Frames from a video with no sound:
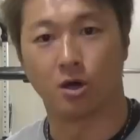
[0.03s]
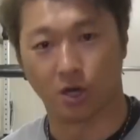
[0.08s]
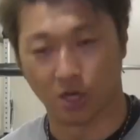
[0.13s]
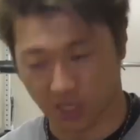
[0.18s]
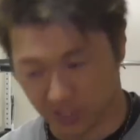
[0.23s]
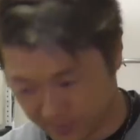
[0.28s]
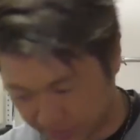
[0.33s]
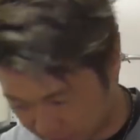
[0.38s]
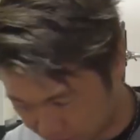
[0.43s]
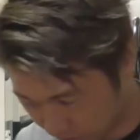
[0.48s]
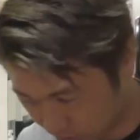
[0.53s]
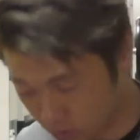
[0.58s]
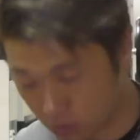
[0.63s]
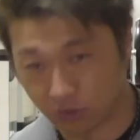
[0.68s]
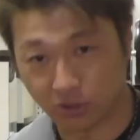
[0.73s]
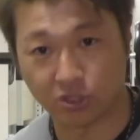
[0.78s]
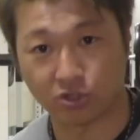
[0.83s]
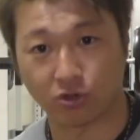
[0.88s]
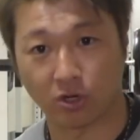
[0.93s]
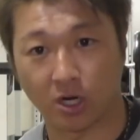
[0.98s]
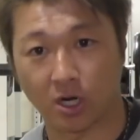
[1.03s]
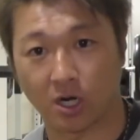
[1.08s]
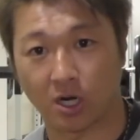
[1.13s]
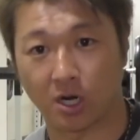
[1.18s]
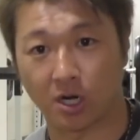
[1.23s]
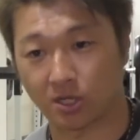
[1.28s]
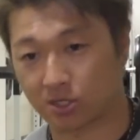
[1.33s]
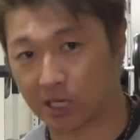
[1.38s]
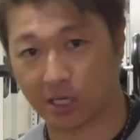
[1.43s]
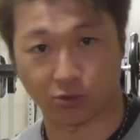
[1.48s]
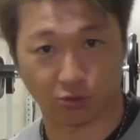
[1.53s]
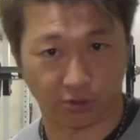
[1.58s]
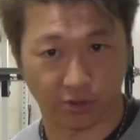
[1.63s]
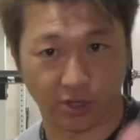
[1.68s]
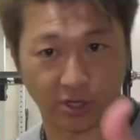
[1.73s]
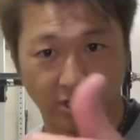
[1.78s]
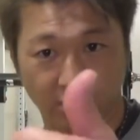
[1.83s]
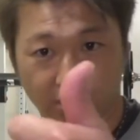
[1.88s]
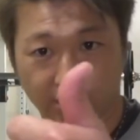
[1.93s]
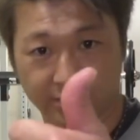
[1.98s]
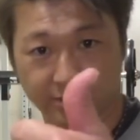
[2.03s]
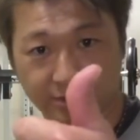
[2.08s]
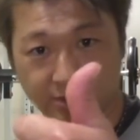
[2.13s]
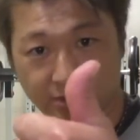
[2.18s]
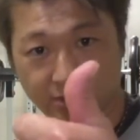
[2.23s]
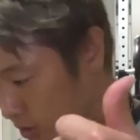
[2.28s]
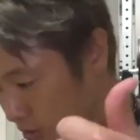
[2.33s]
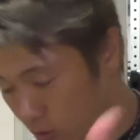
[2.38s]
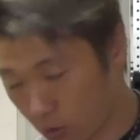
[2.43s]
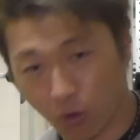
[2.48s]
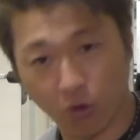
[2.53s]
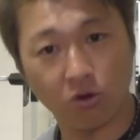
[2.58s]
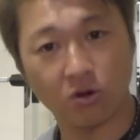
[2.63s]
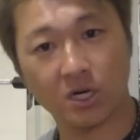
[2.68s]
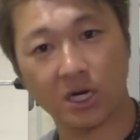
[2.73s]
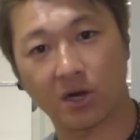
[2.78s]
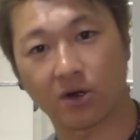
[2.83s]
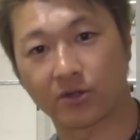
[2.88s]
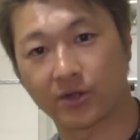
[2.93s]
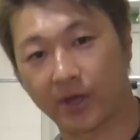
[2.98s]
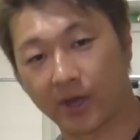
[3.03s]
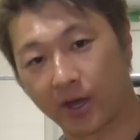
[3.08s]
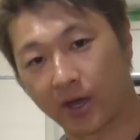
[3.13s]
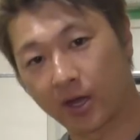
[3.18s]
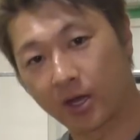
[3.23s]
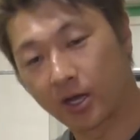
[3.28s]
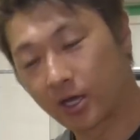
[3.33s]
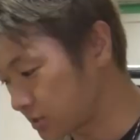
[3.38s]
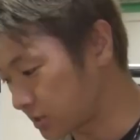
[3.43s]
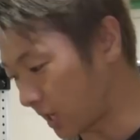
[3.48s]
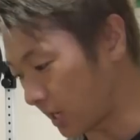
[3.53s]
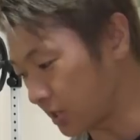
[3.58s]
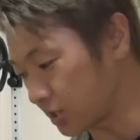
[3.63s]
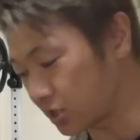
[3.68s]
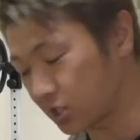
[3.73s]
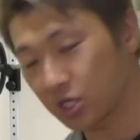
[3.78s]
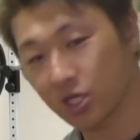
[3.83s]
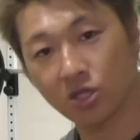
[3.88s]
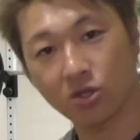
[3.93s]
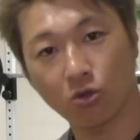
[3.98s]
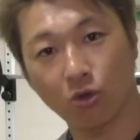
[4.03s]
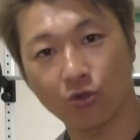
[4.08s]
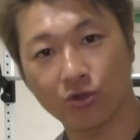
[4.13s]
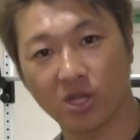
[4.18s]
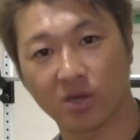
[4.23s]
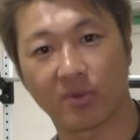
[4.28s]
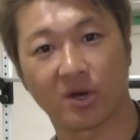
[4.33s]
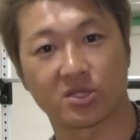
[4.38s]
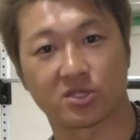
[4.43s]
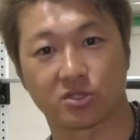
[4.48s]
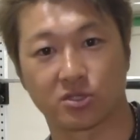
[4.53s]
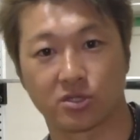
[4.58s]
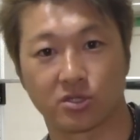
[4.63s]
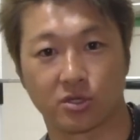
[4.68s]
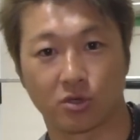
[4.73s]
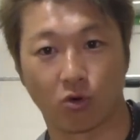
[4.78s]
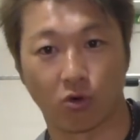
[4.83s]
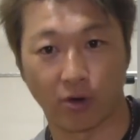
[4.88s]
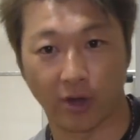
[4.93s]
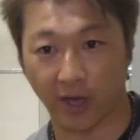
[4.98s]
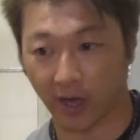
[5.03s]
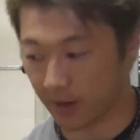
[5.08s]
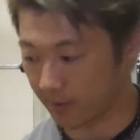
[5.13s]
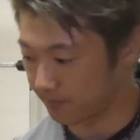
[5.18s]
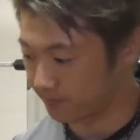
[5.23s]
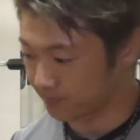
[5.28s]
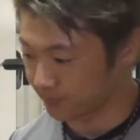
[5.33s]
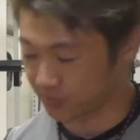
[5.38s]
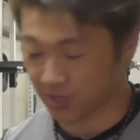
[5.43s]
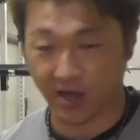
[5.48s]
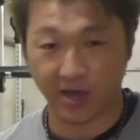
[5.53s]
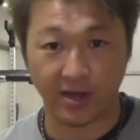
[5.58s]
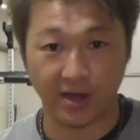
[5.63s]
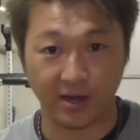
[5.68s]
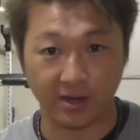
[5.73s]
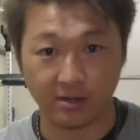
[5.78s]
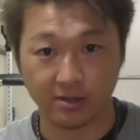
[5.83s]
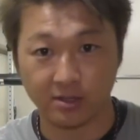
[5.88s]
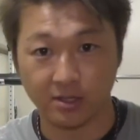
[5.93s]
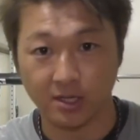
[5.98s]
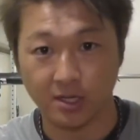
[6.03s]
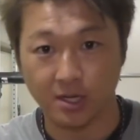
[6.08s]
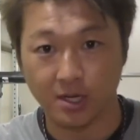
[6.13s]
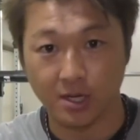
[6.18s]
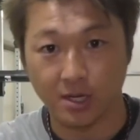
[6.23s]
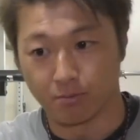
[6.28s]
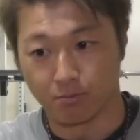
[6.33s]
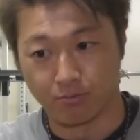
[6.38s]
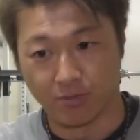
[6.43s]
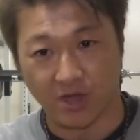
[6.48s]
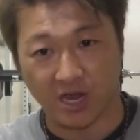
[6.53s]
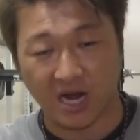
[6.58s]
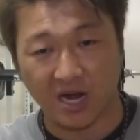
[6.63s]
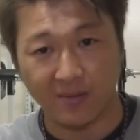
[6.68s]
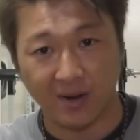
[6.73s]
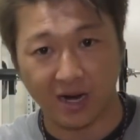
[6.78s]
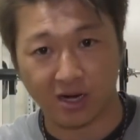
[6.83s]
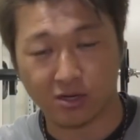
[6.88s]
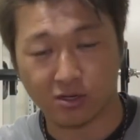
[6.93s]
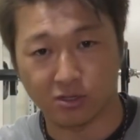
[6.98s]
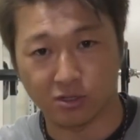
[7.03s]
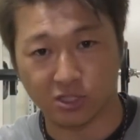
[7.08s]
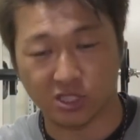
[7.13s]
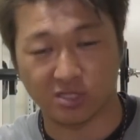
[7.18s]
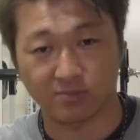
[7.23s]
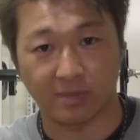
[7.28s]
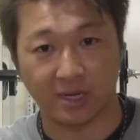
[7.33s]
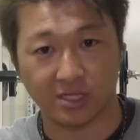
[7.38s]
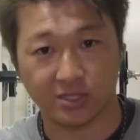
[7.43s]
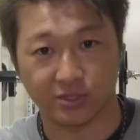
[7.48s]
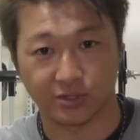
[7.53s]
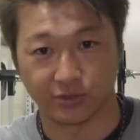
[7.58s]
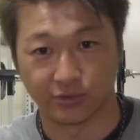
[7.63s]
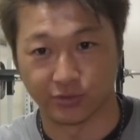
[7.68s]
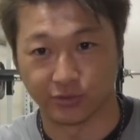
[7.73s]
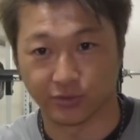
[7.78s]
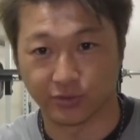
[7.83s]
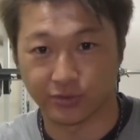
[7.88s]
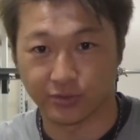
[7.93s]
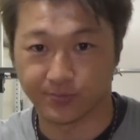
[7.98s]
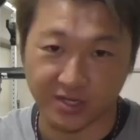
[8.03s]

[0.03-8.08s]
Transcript: はい、皆さんこんにちは、タートルです。今回はね、最近飲んでますこれでーん、メガマックスマッスル。